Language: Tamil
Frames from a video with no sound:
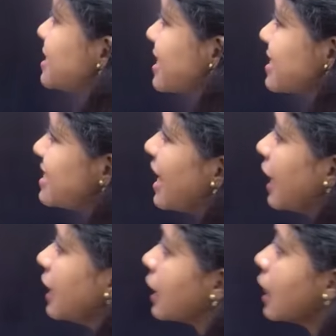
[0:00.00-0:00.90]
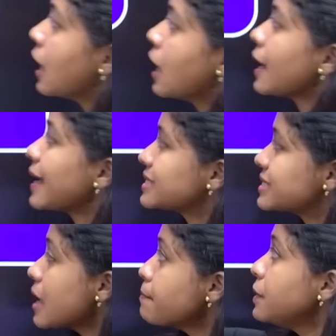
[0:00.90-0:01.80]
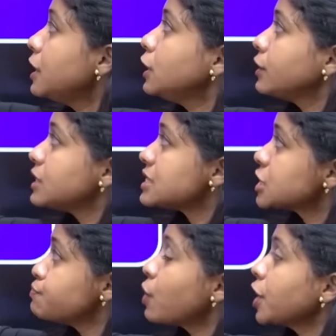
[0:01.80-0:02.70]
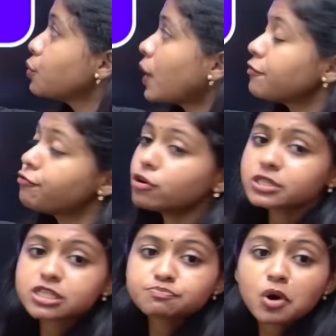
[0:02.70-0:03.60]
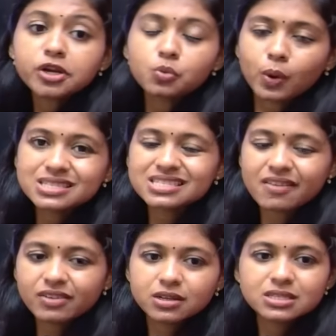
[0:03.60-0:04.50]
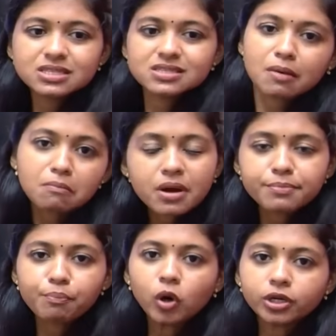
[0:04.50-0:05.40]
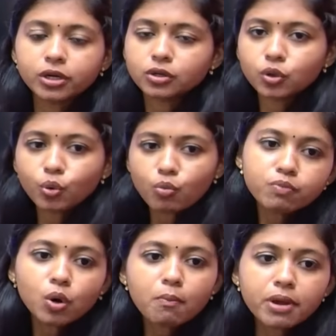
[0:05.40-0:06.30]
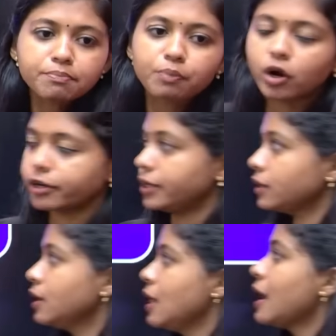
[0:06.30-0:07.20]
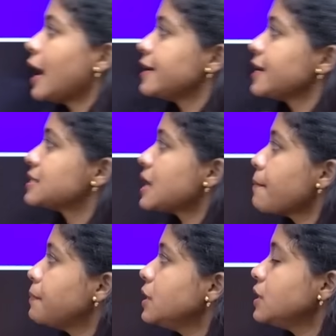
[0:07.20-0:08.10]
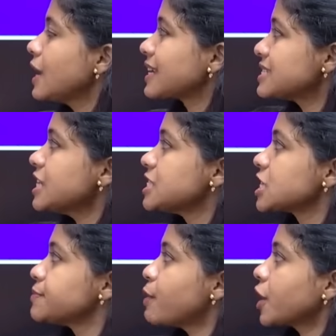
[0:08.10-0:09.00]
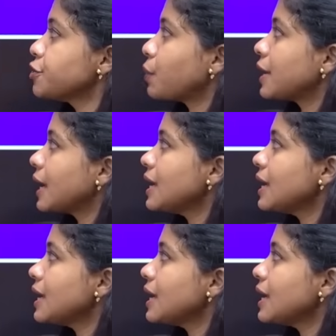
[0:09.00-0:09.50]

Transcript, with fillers: சிக்ஸில் எக்ஸாம்பிள் சிக்ஸ் பாயிண்ட் ஒன் ஃபோர் சிக்ஸ் பாயிண்ட் ஒன் செவன் செம்ம இம்பார்ட்டண்ட் ரொம்ப ரொம்ப இம்பார்ட்டன்ட் அண்ட் எக்ஸாம்பிள் எக்ஸைஸ் சிக்ஸ் பாயிண்ட் ஒன்ல